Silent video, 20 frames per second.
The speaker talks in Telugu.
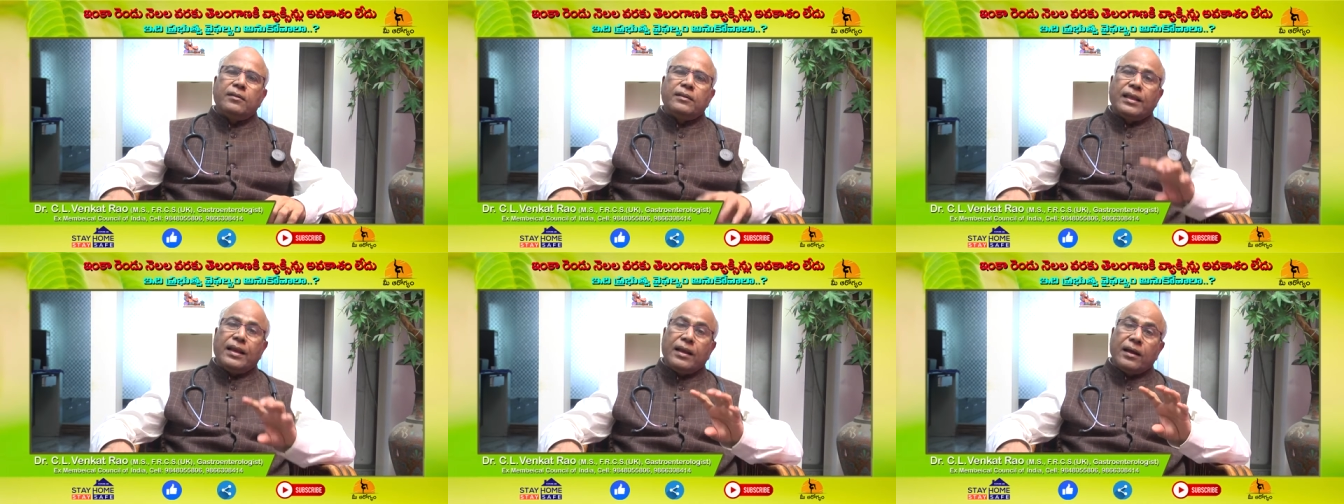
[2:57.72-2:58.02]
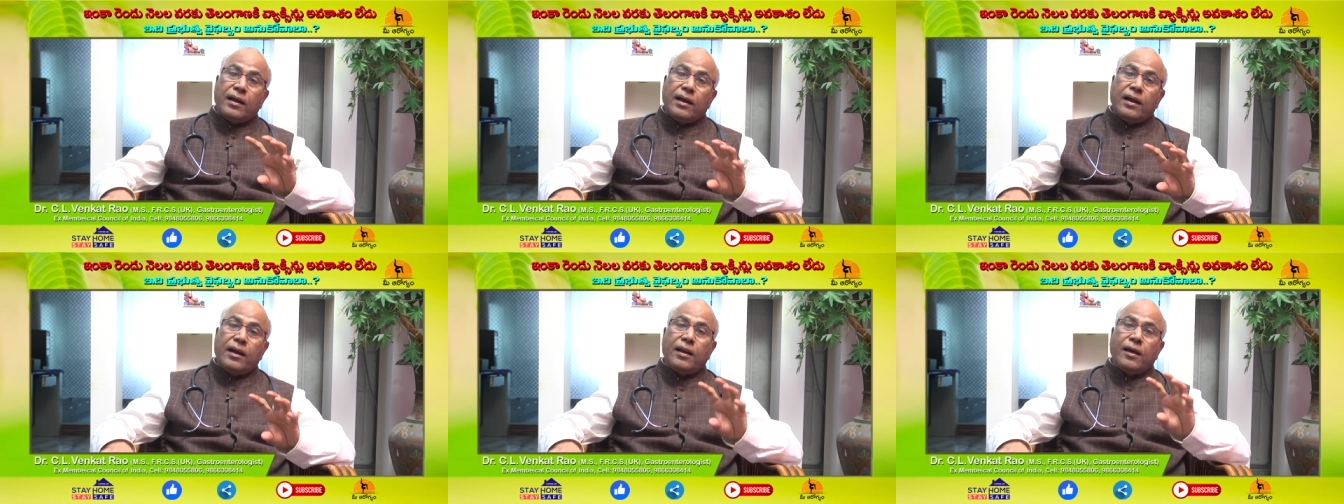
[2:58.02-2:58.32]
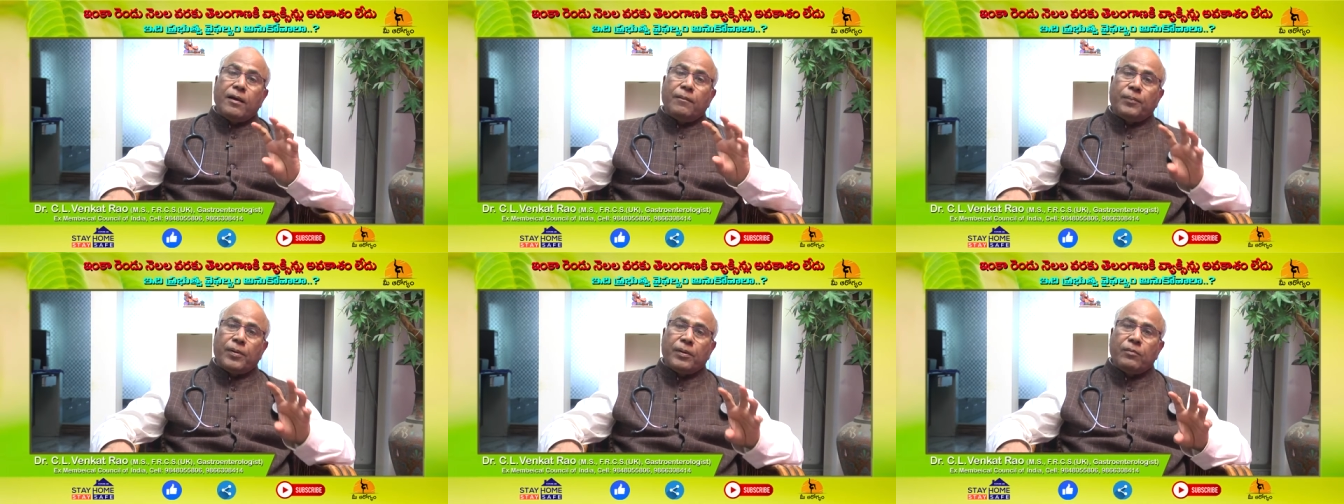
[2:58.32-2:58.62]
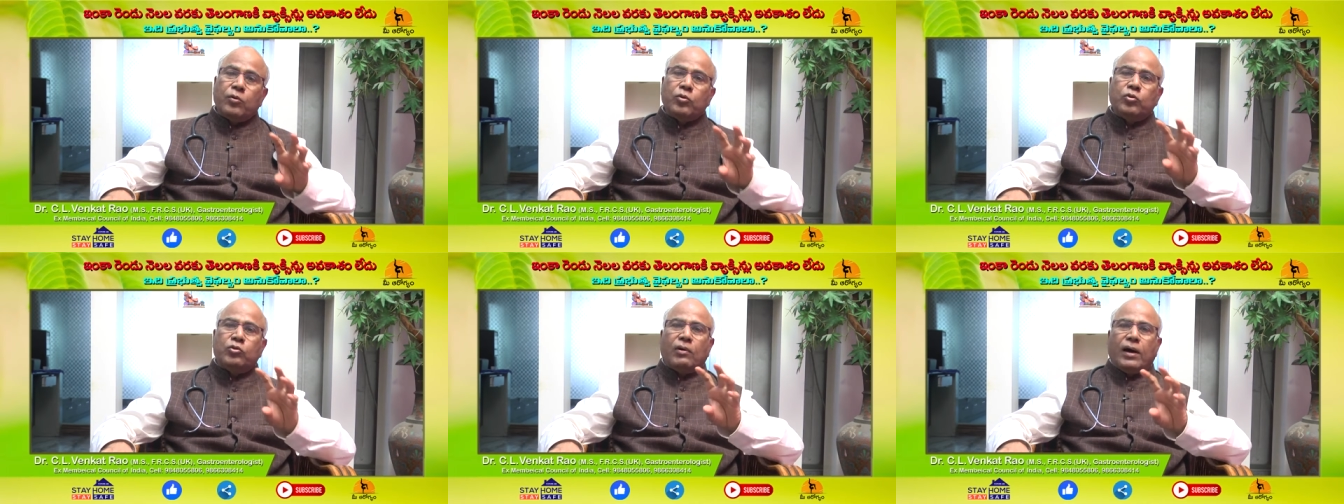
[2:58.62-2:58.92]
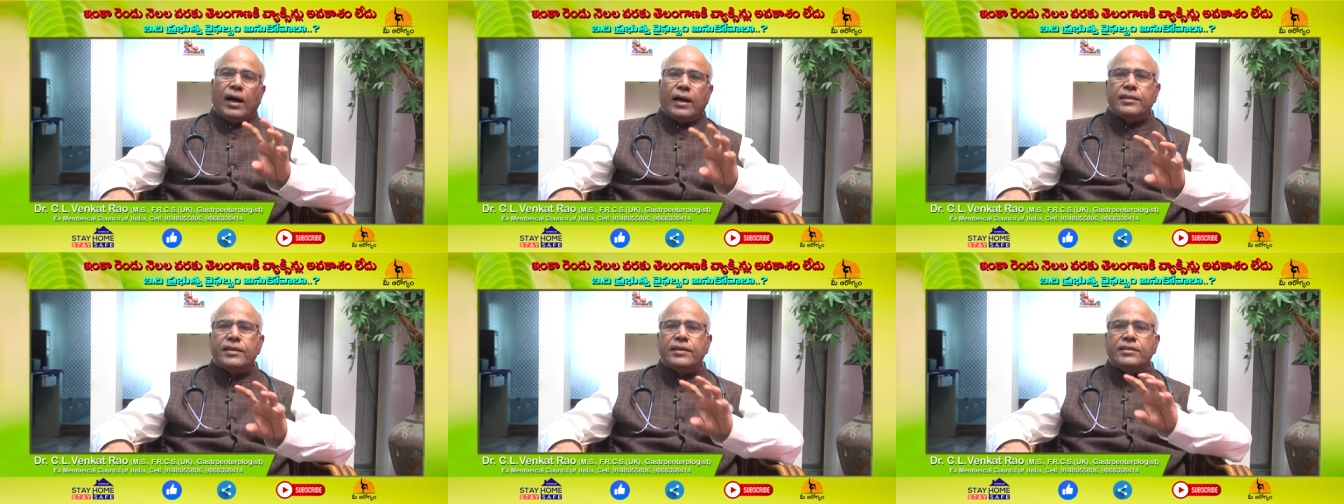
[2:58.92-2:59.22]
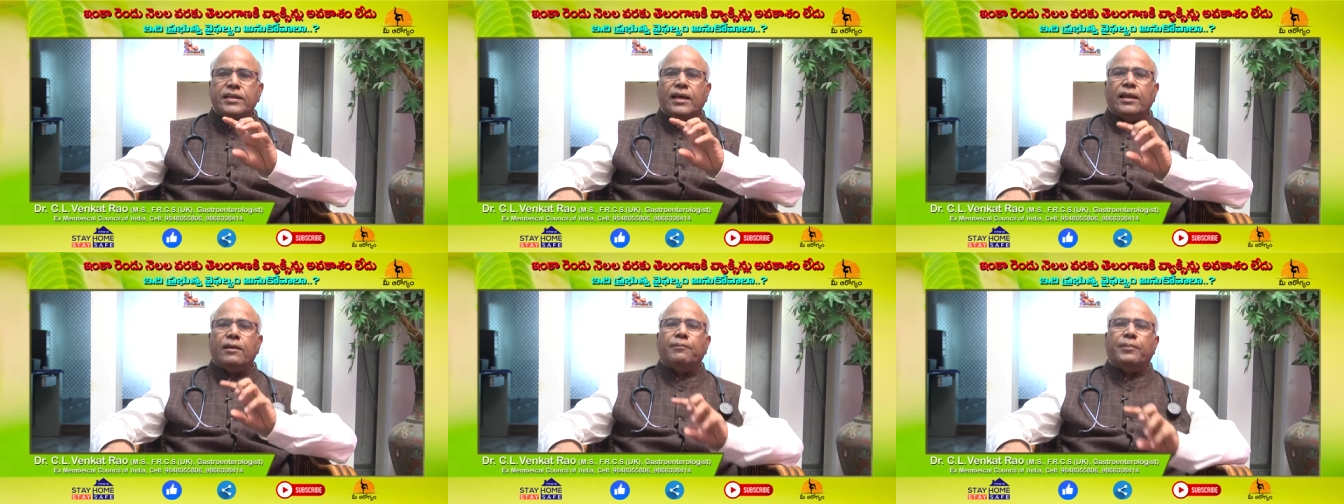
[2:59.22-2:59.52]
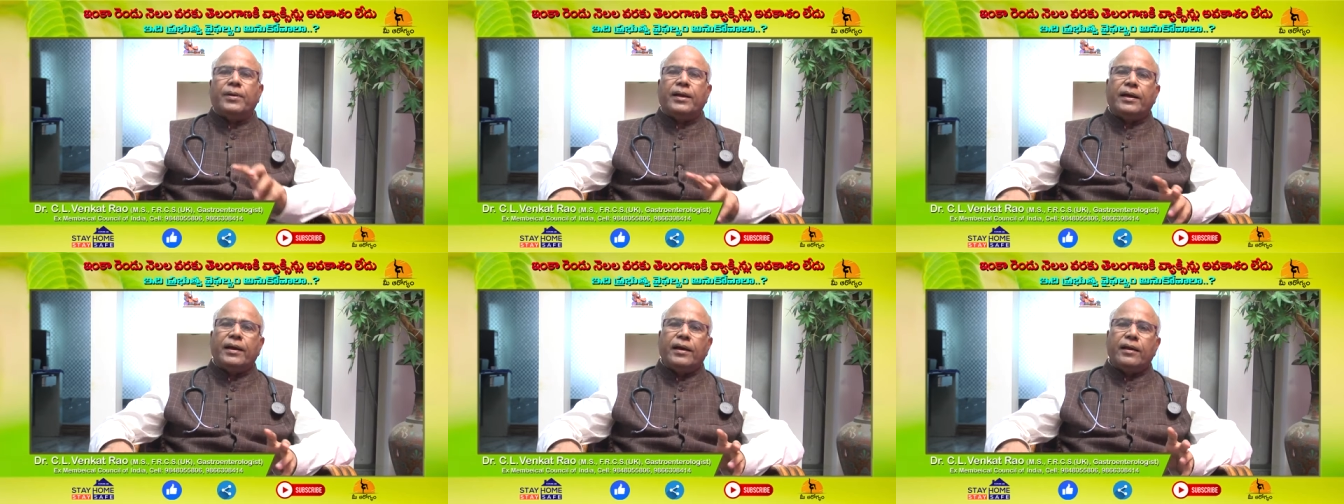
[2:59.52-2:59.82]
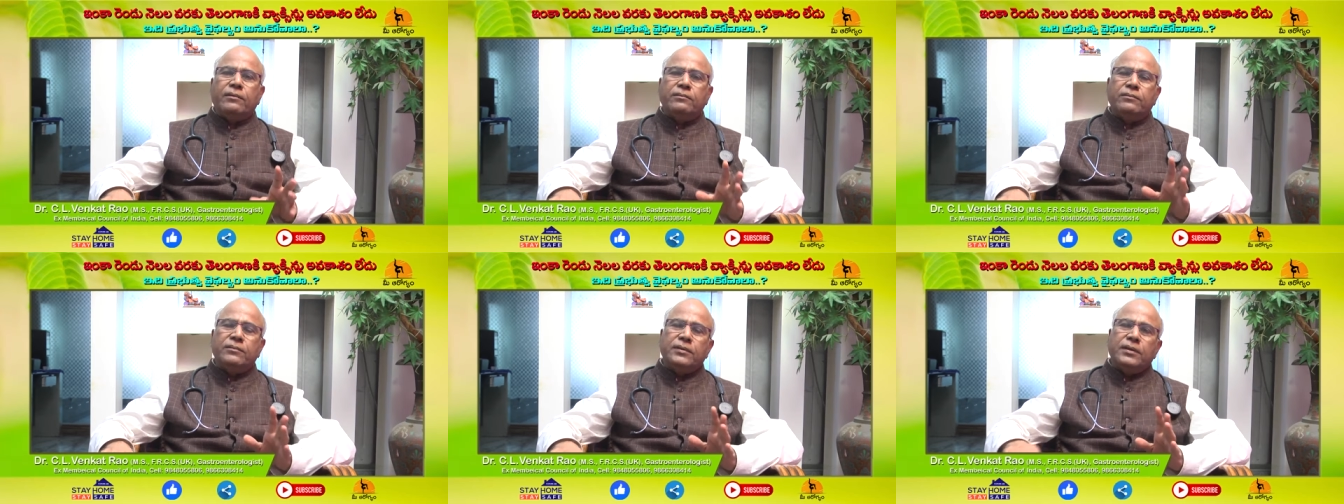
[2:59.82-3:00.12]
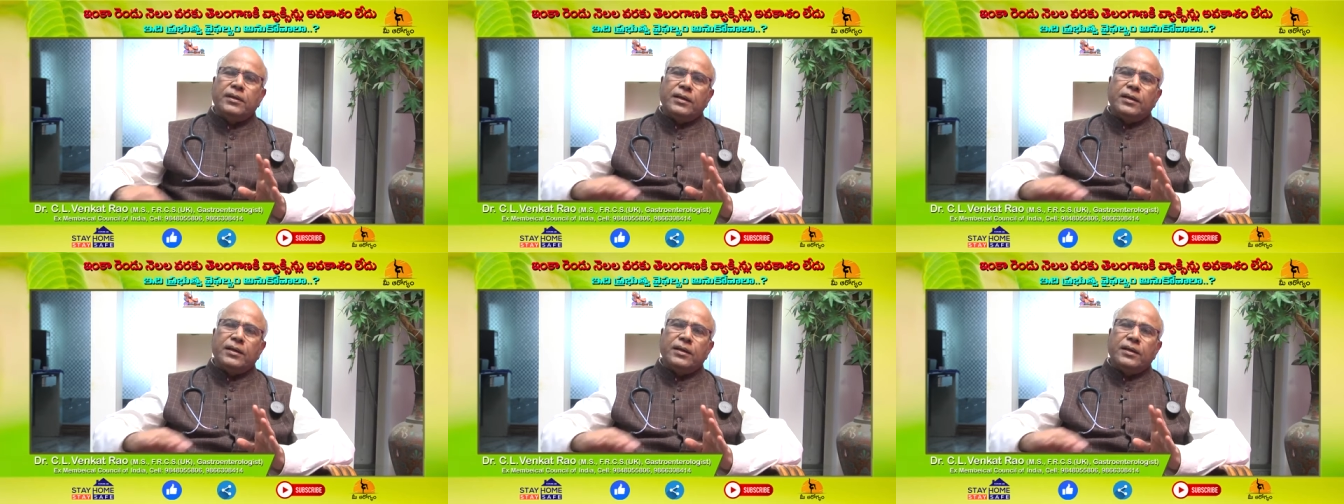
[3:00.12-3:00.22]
తెలంగాణ ప్రభుత్వ ఆదేశాల ప్రకారం